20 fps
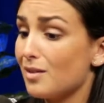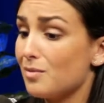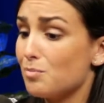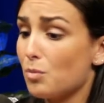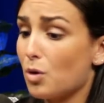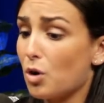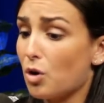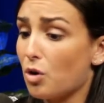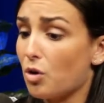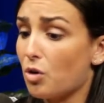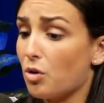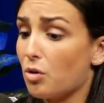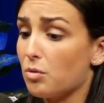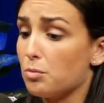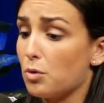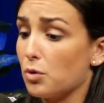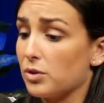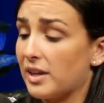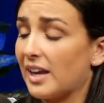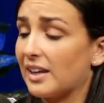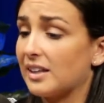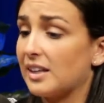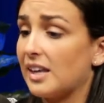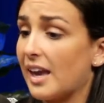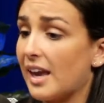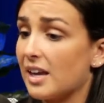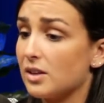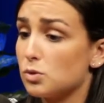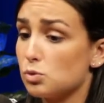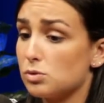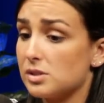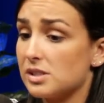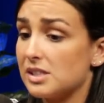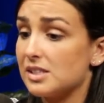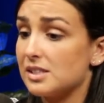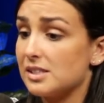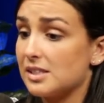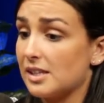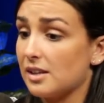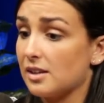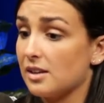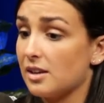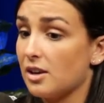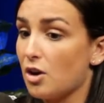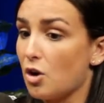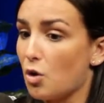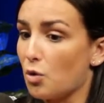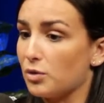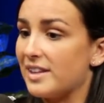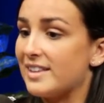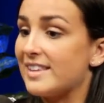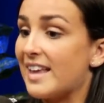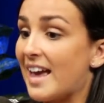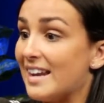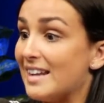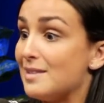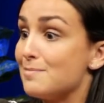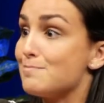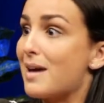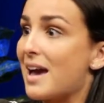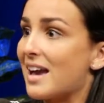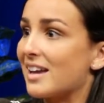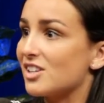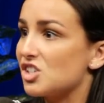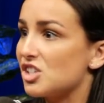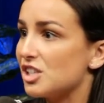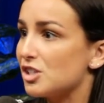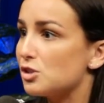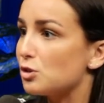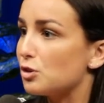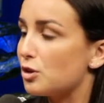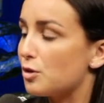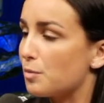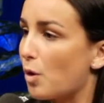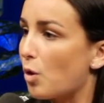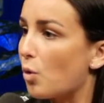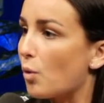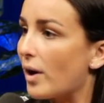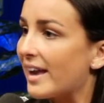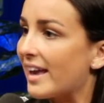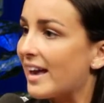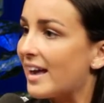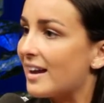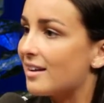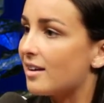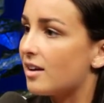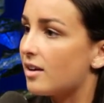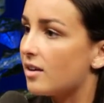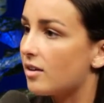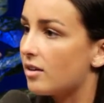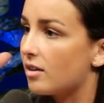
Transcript: mon, mon, dernier ex aussi, c'est on est allé marcher sur le Mont-Royal.